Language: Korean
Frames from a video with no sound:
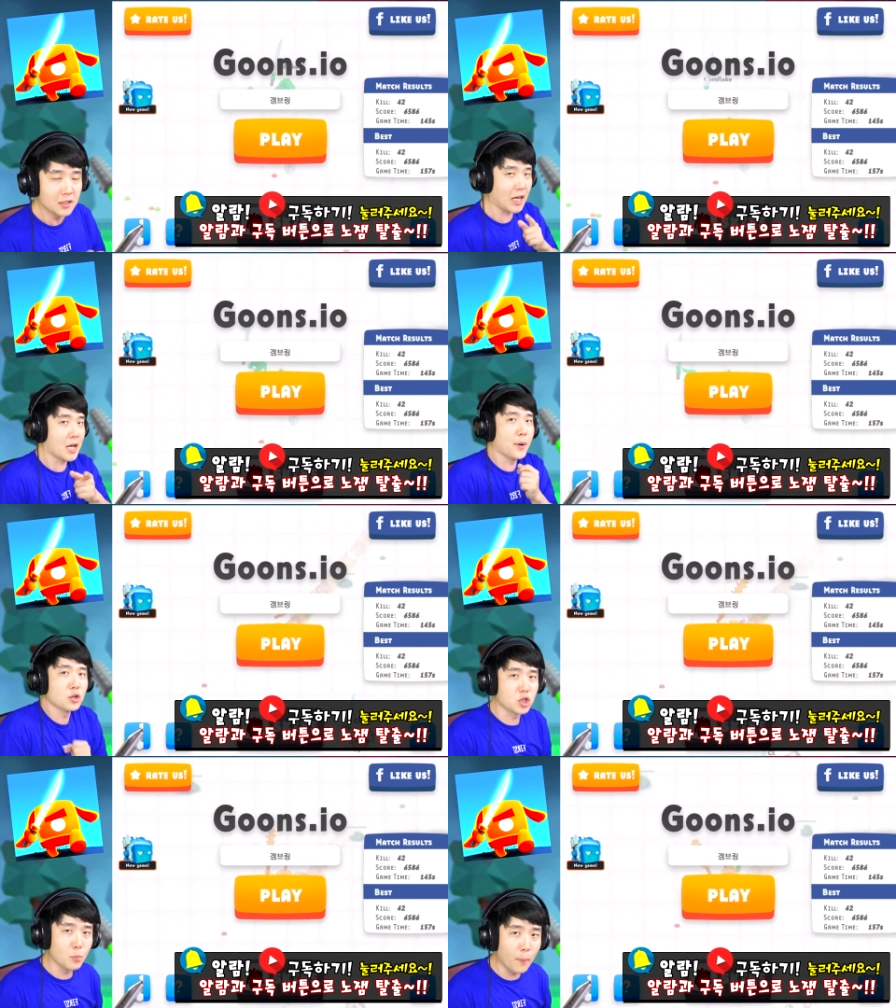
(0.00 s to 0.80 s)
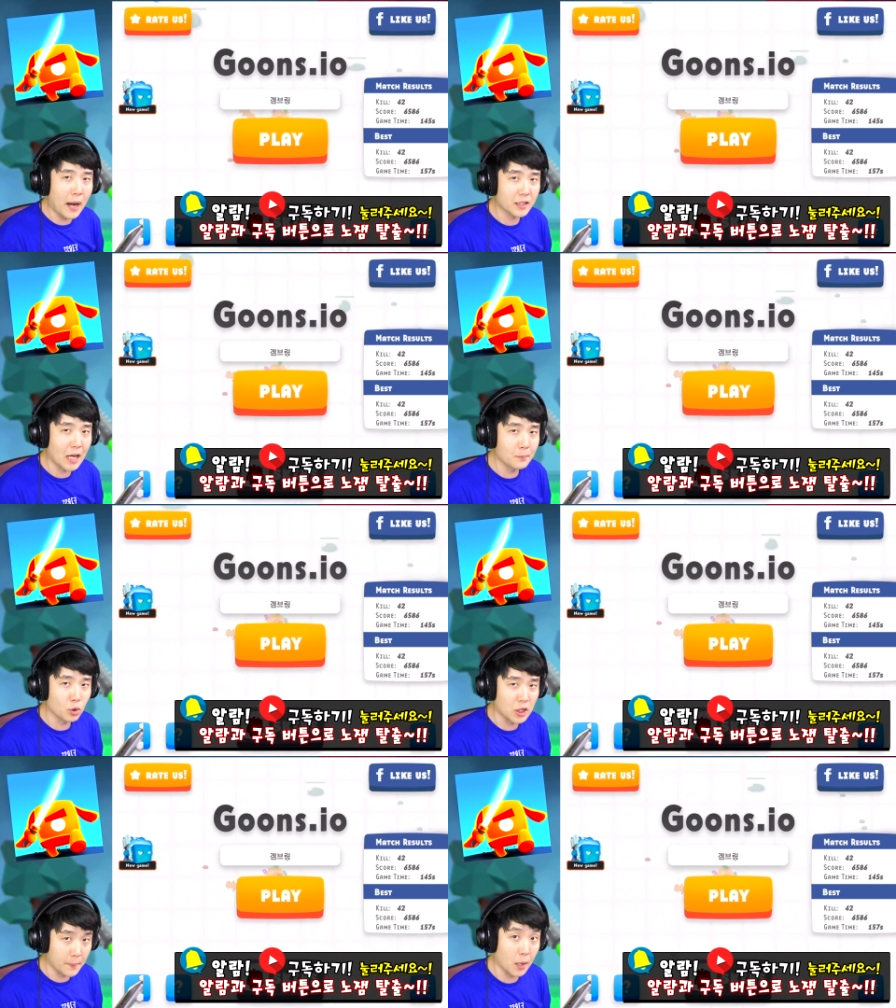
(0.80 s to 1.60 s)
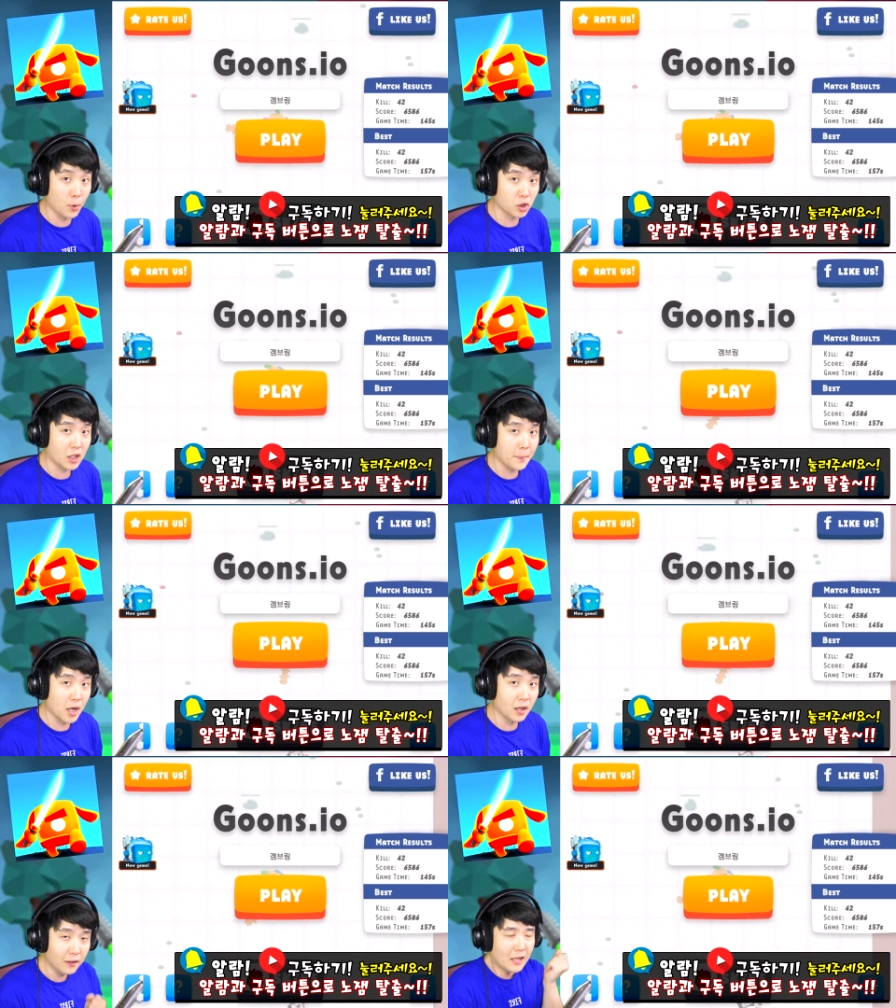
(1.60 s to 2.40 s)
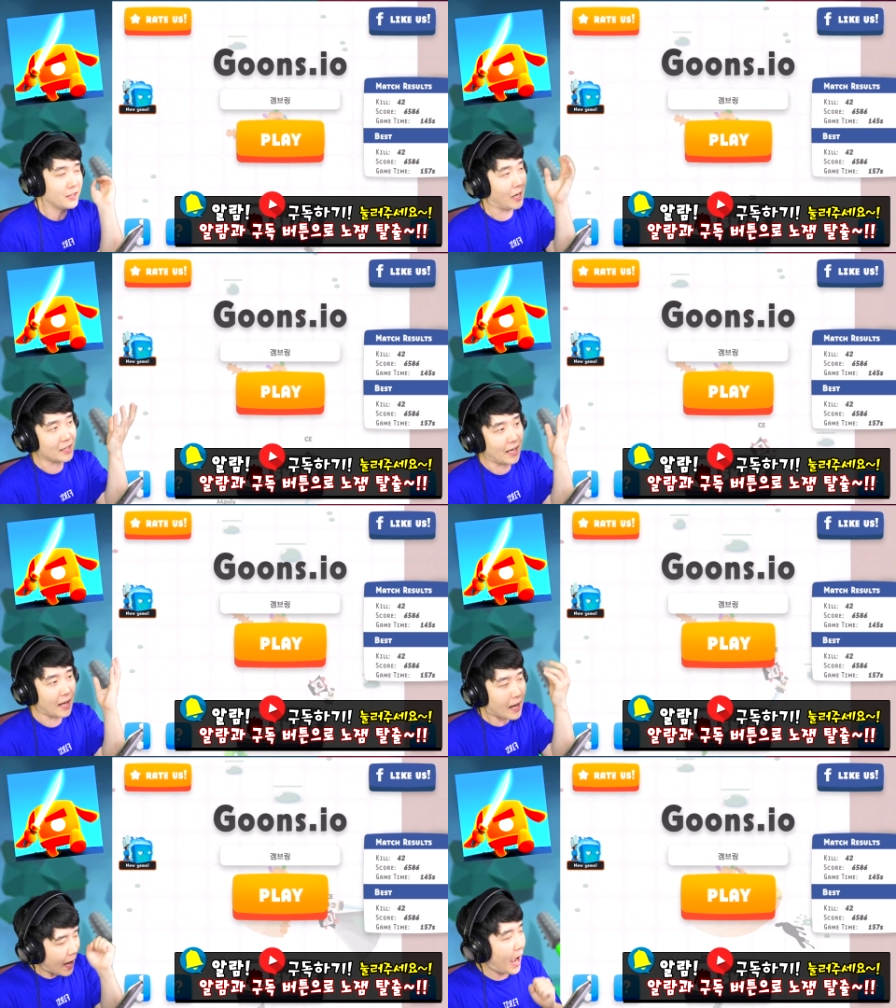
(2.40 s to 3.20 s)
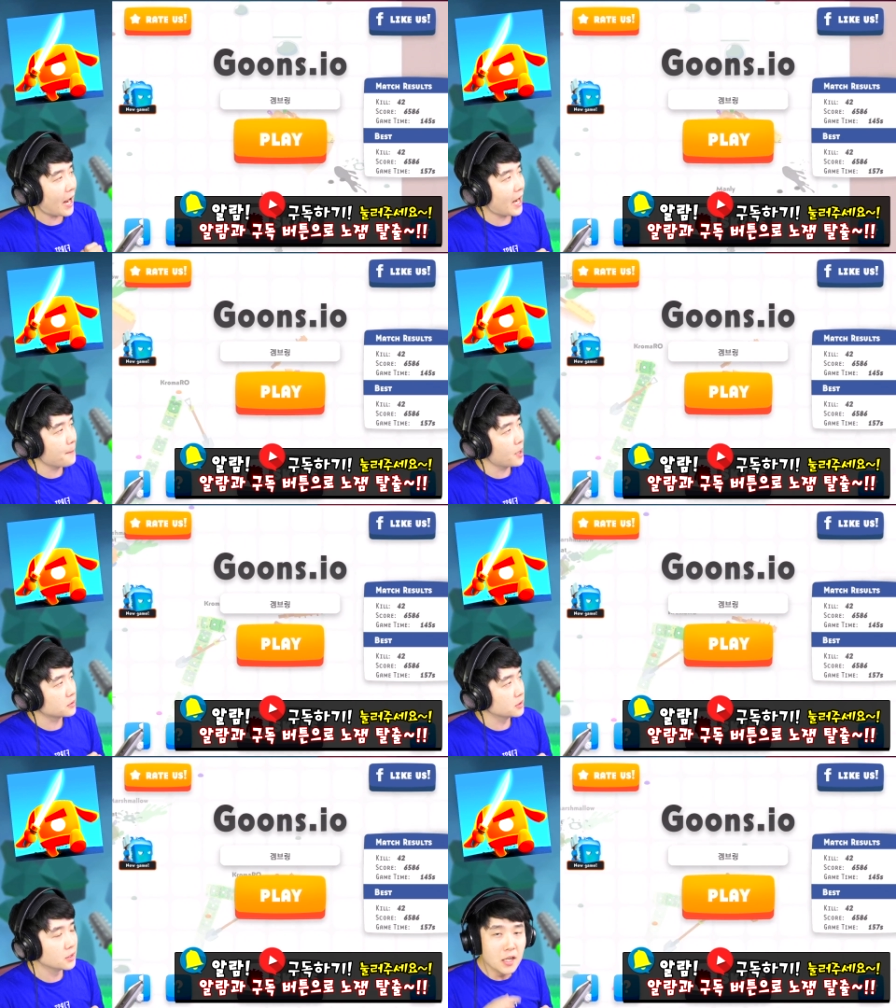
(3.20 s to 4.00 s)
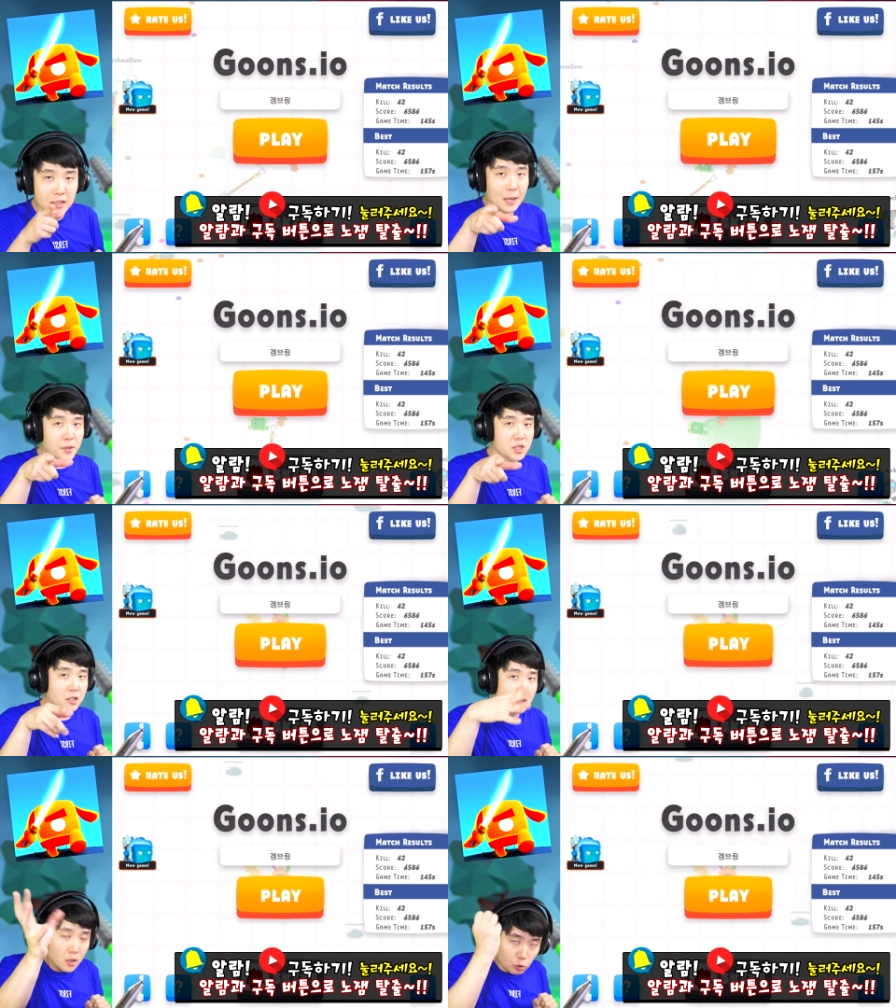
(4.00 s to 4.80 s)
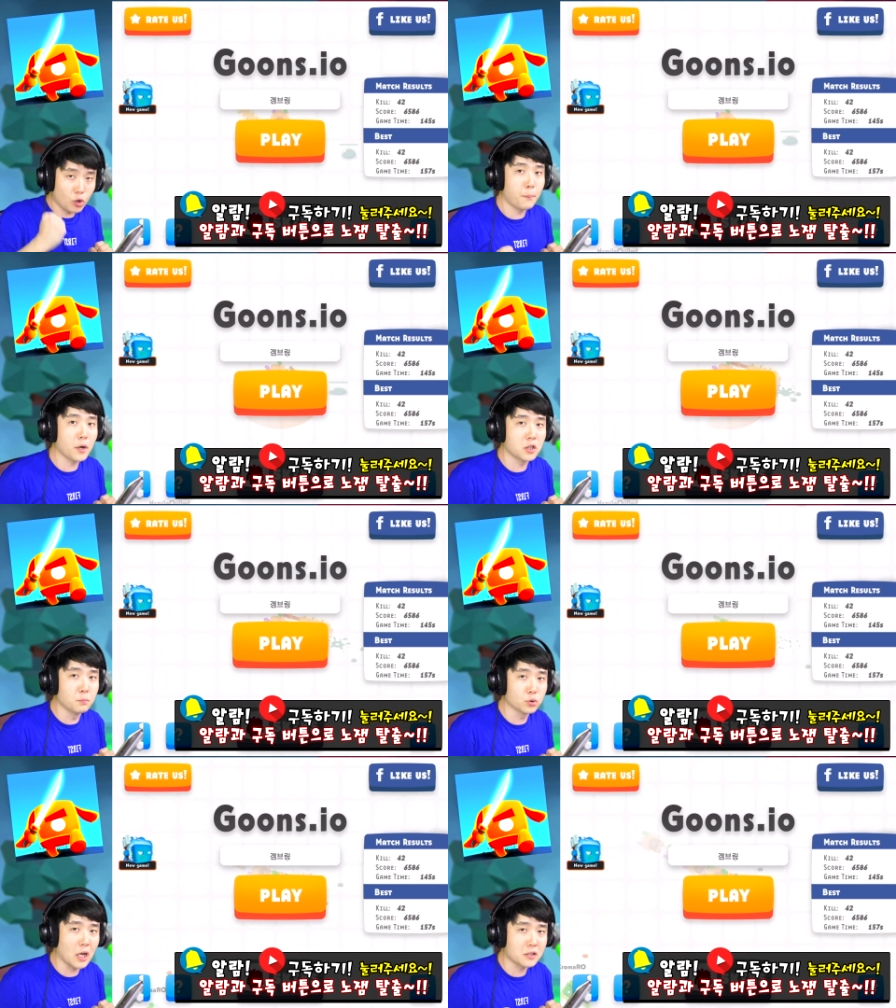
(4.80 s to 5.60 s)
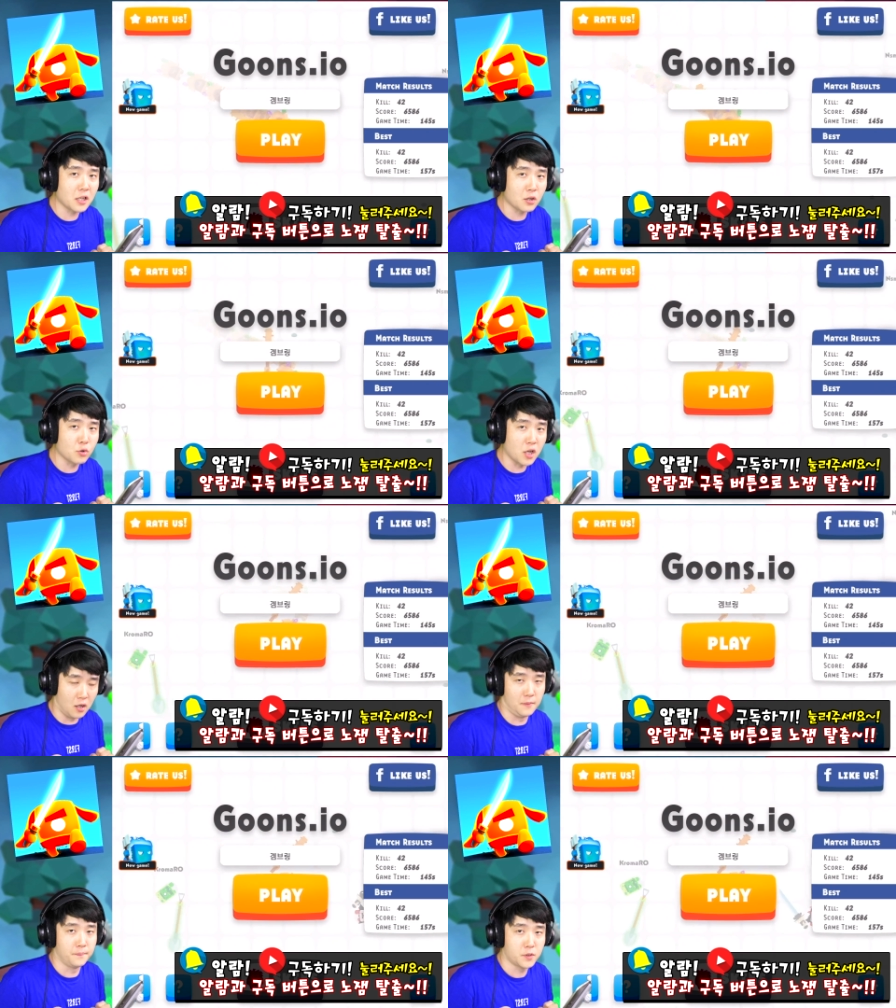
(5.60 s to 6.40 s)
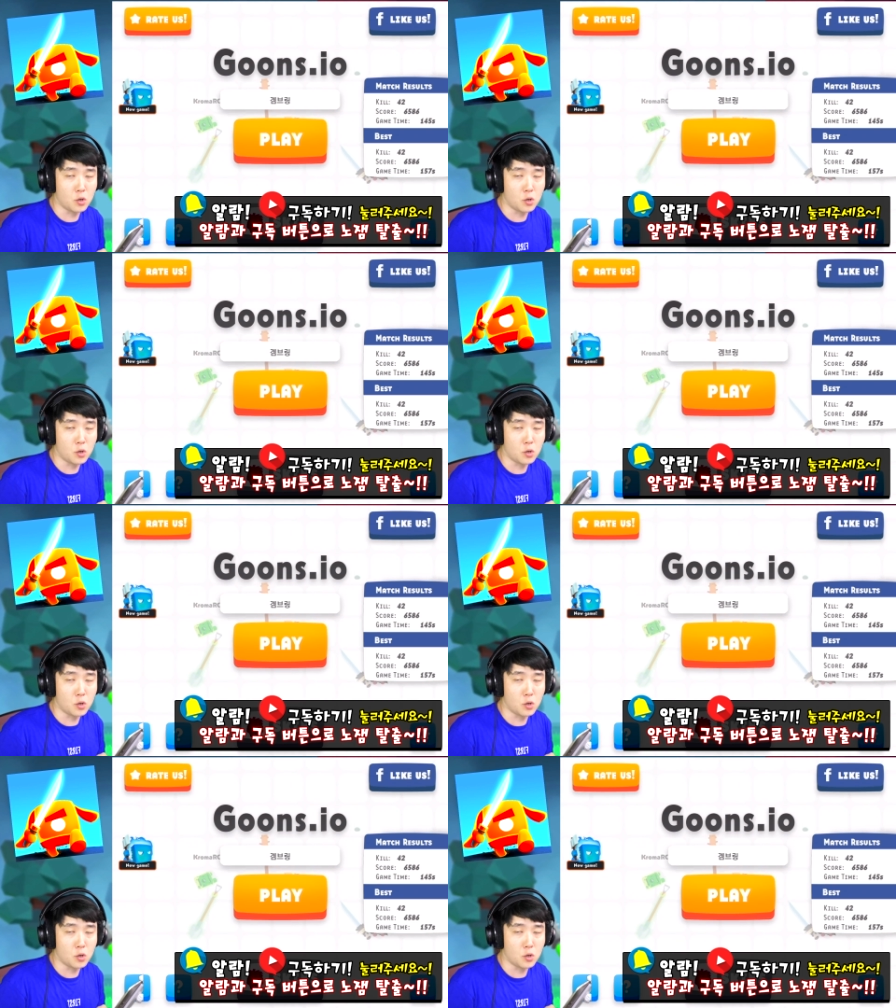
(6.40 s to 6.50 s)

자 이번 주 모바일 게임도 재밌게 보셨다면 딸랑딸랑 알람 버튼 깨버리 채널 구독 버튼 부탁드리고요.